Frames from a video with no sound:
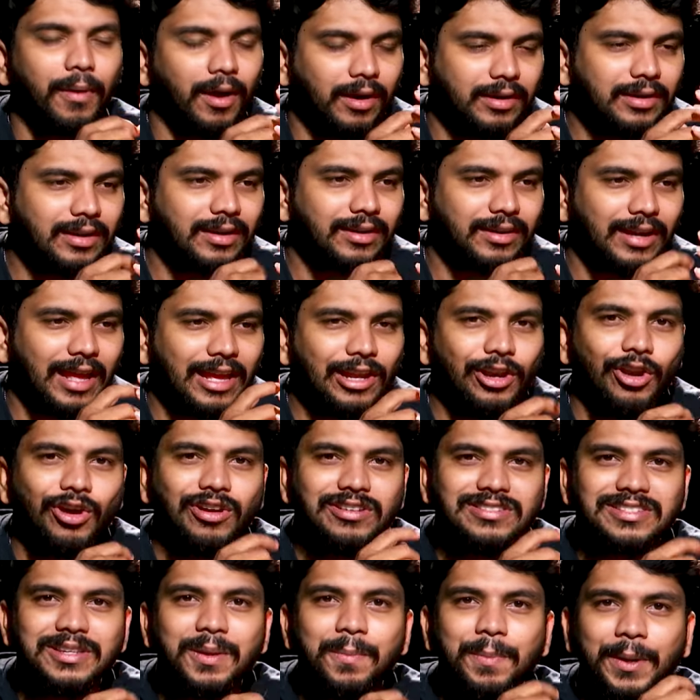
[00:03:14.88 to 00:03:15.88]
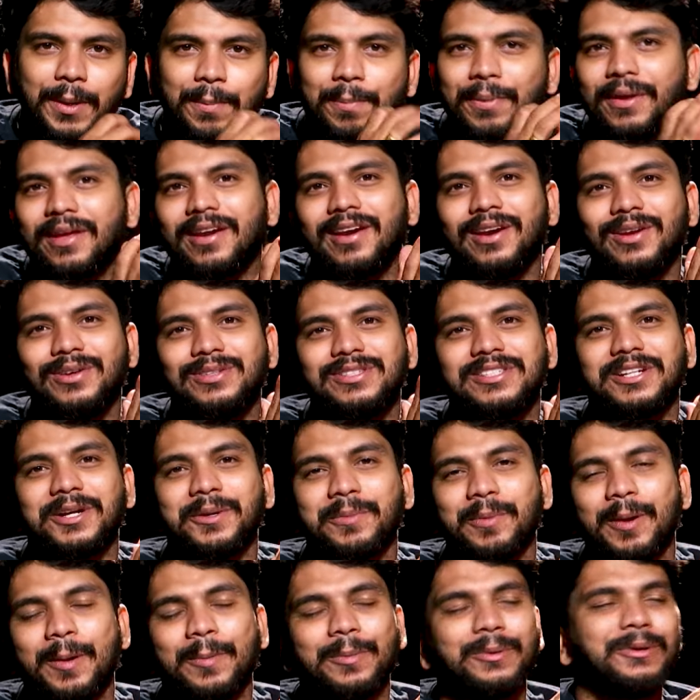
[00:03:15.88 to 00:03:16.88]
అంటే డైలాగ్స్ని ప్రిపేర్ అయ్యి
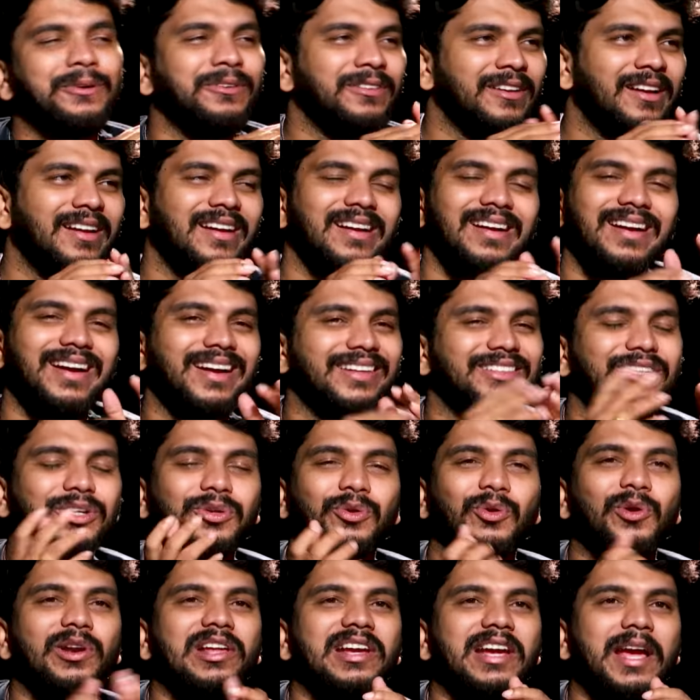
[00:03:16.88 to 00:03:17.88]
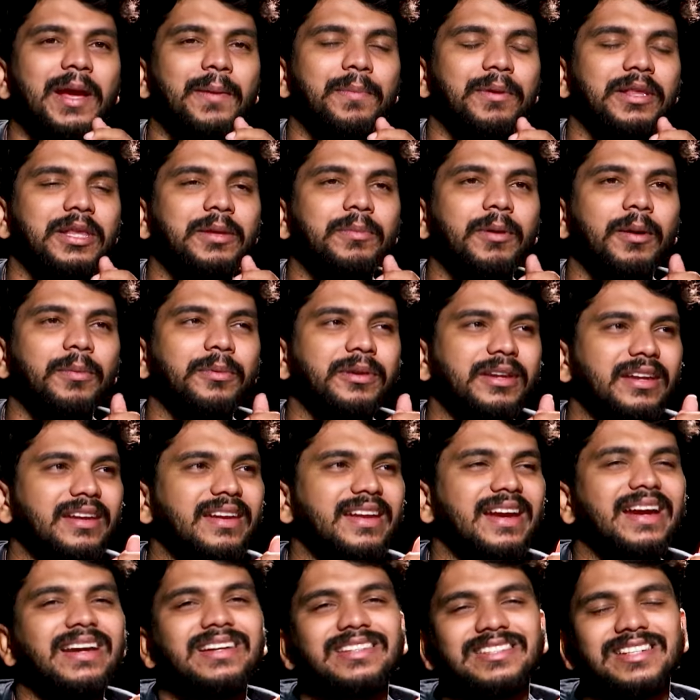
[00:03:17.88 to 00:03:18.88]
వచ్చాడు పాపం అది ట్రోలింగ్ అయిపోయింది పాపం
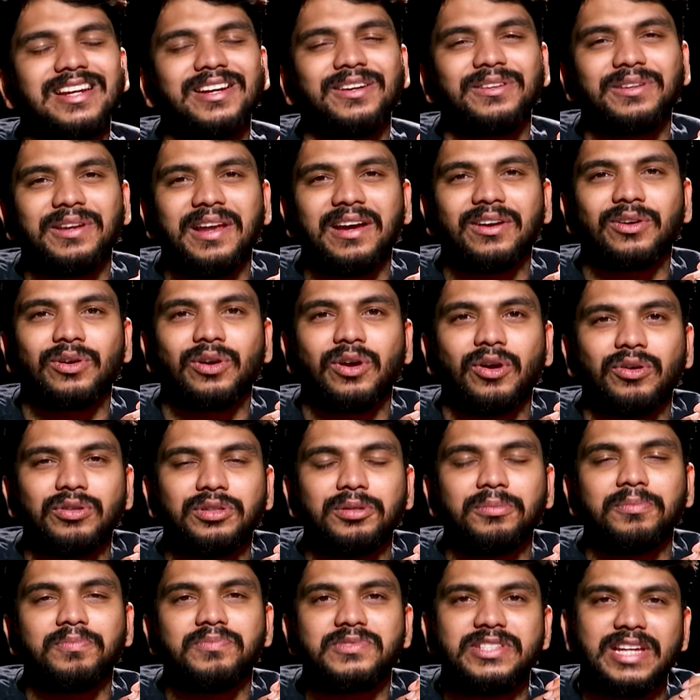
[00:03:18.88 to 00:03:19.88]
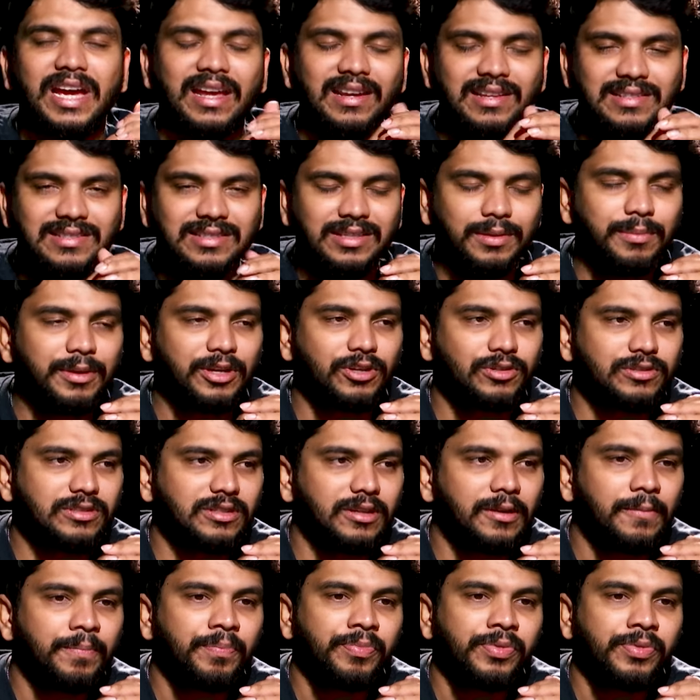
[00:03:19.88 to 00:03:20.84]
నేను ఏడ్చాడు నాకు గౌతమ్ జాలేసింది బికాజ్